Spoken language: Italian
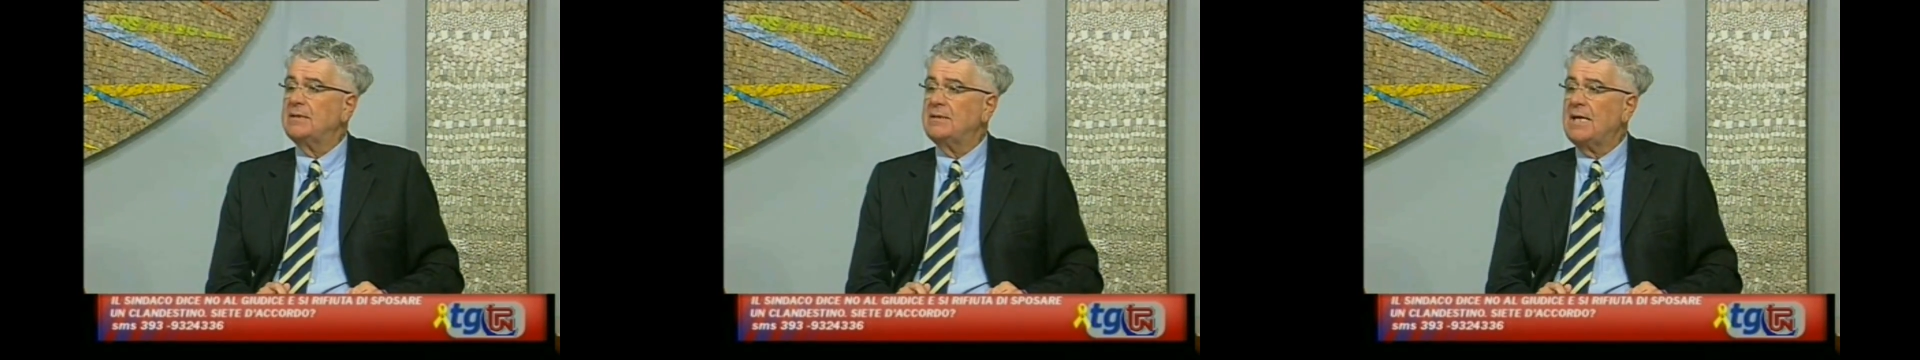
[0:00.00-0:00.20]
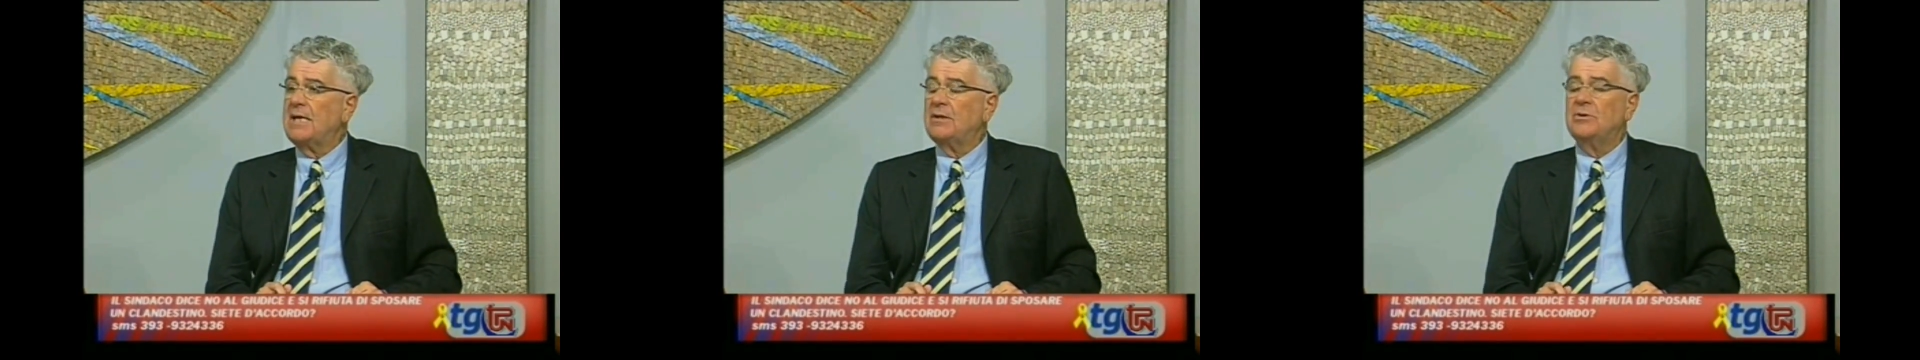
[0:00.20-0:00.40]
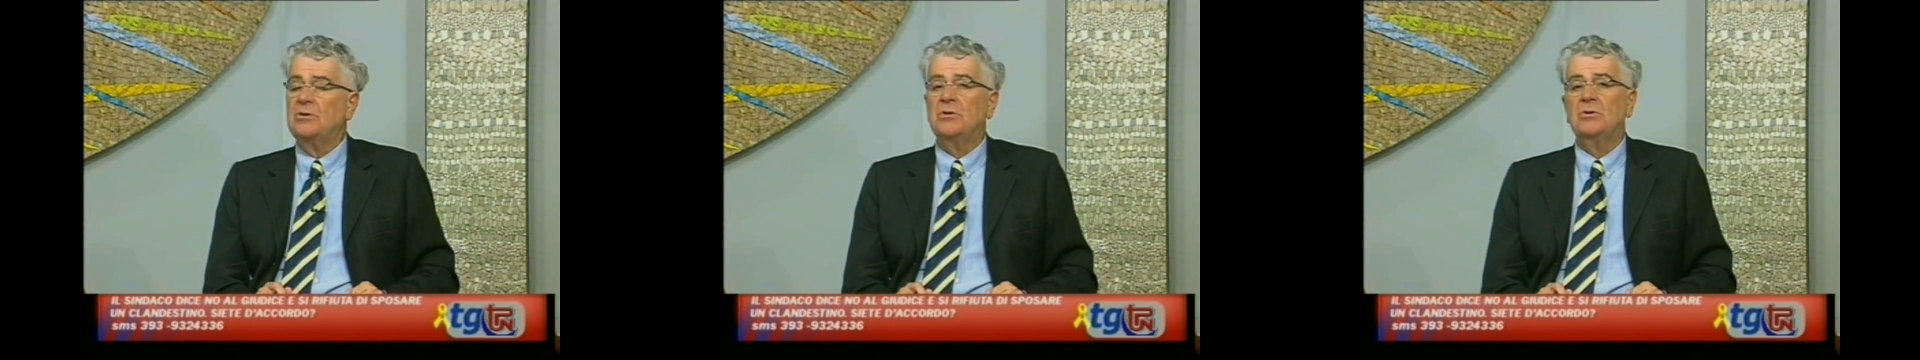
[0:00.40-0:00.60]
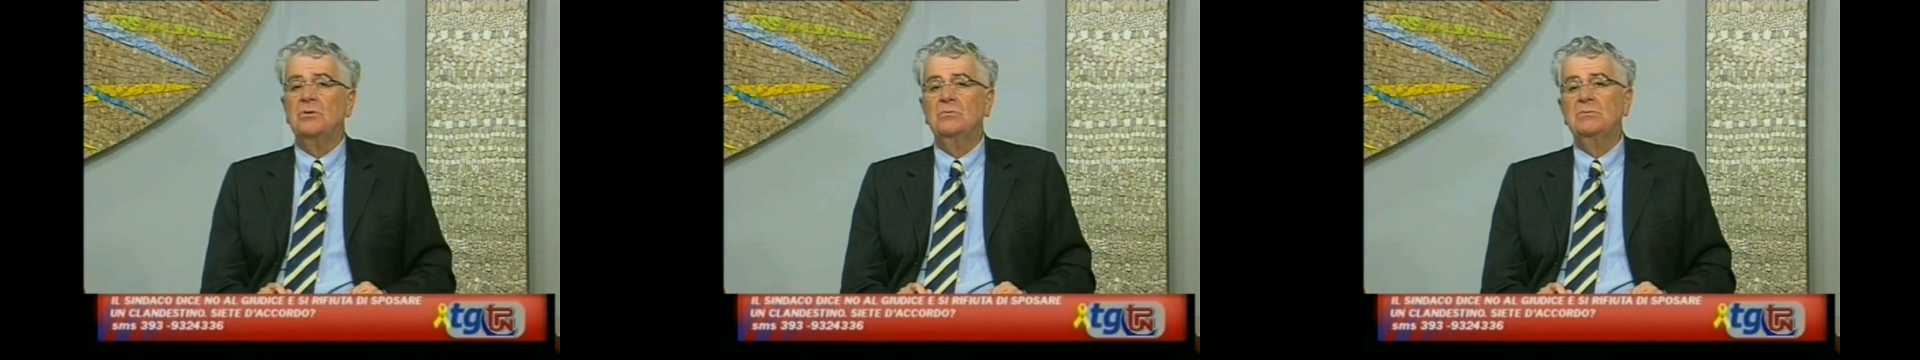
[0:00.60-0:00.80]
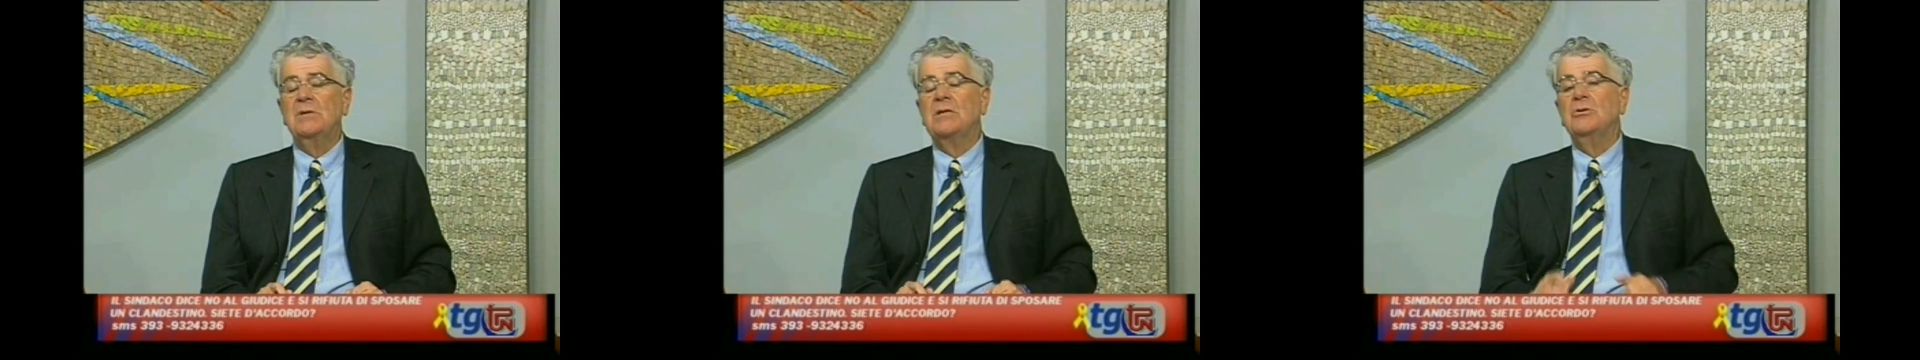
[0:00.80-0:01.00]
danno
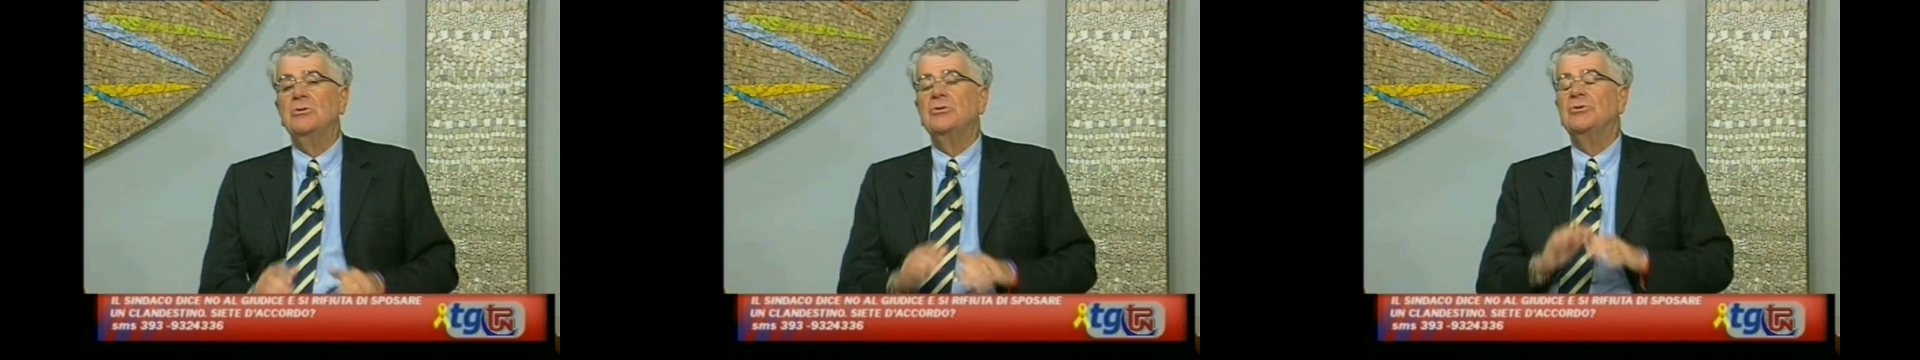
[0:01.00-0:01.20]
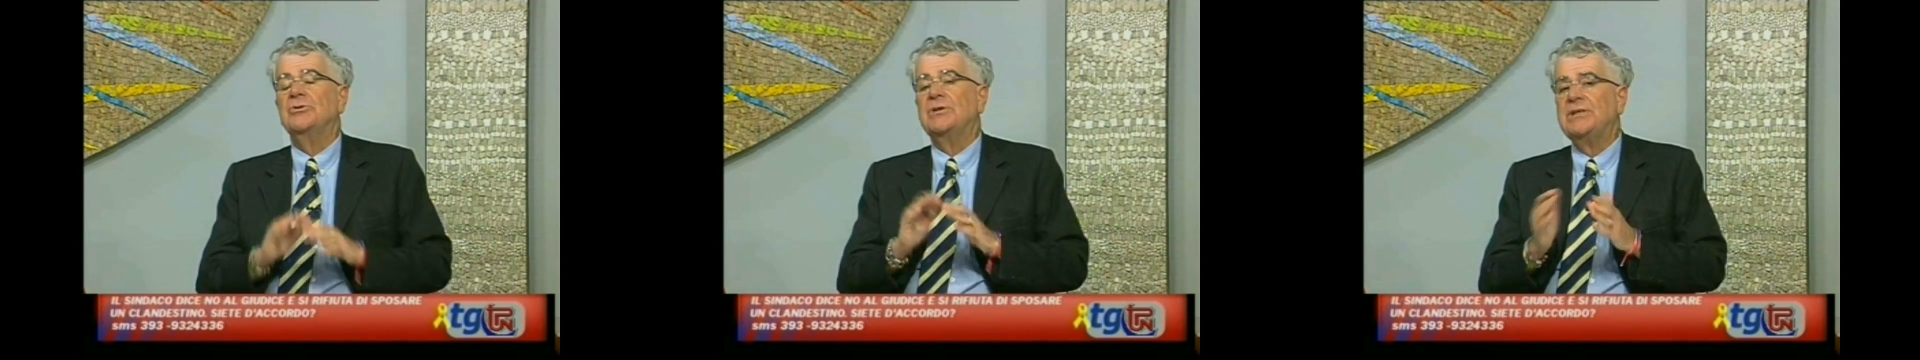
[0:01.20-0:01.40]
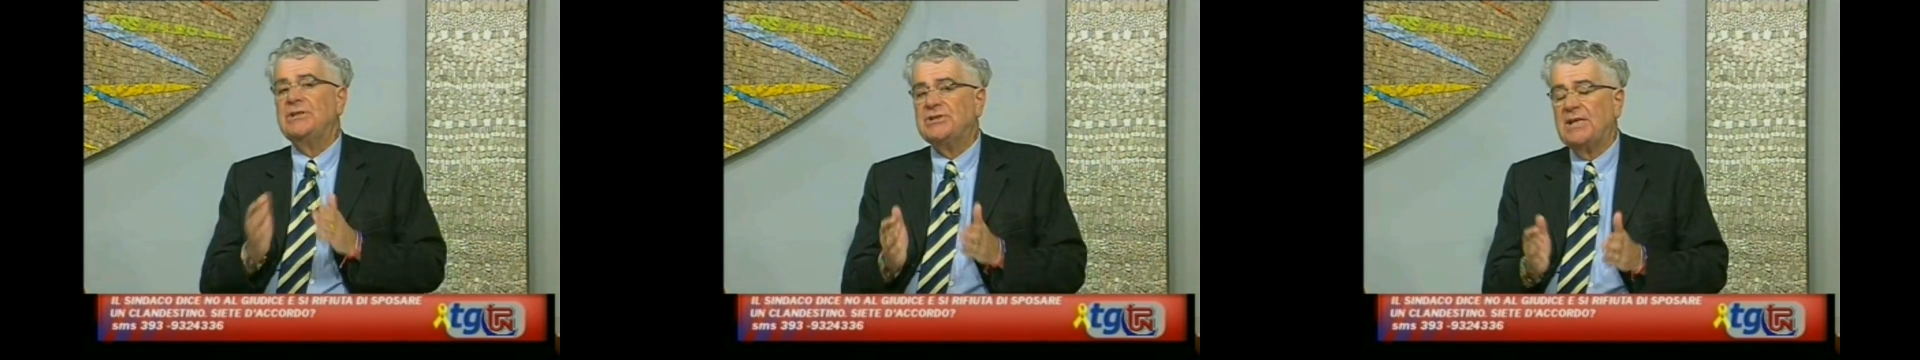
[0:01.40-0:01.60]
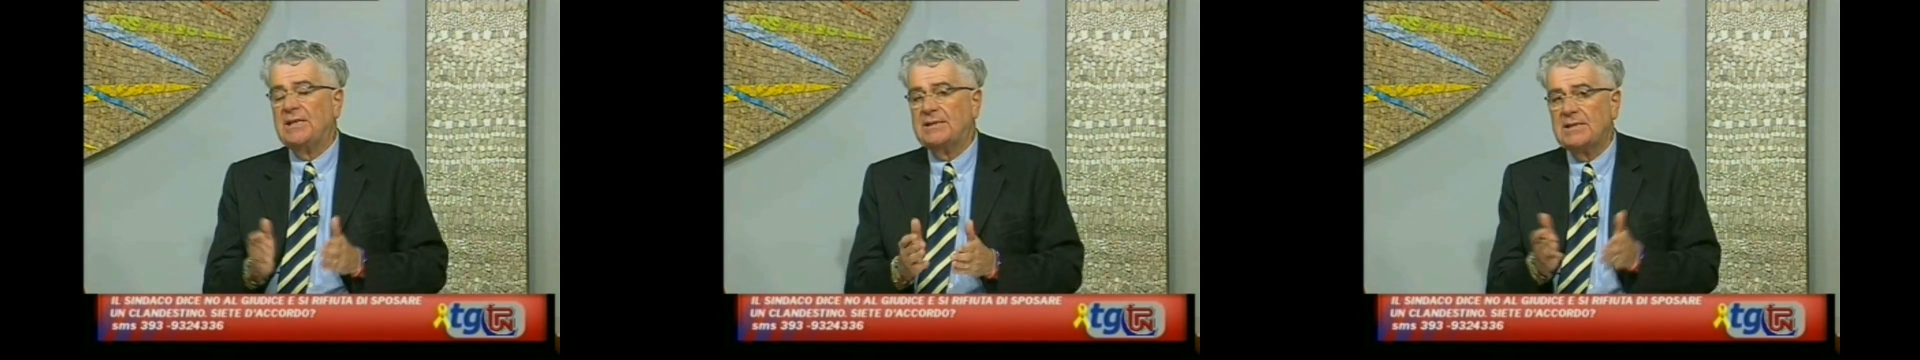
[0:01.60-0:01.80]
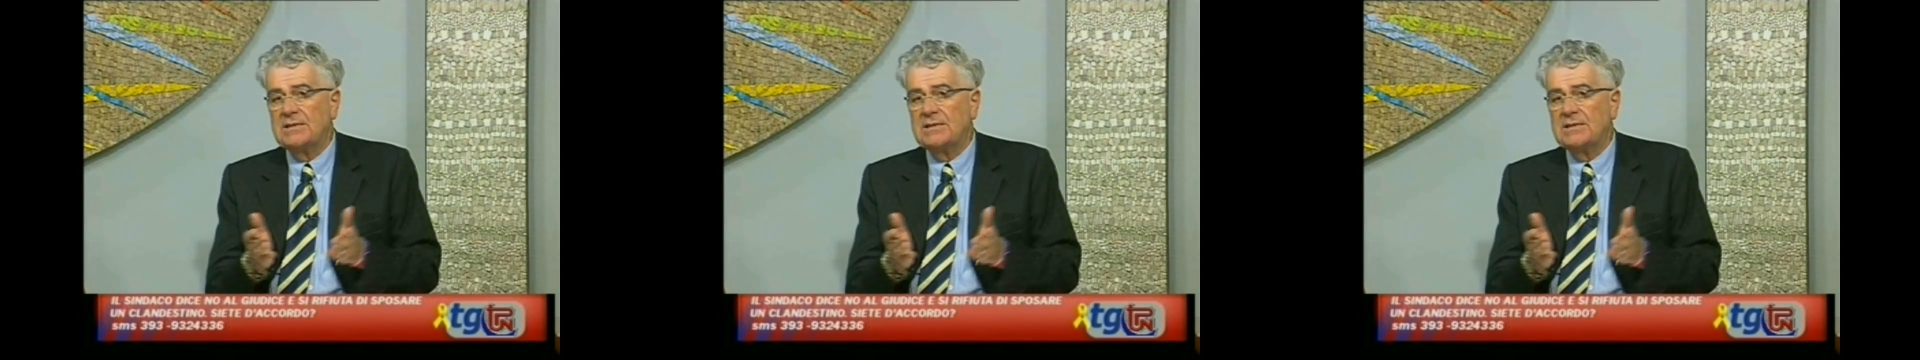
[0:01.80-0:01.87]
una loro ricetta.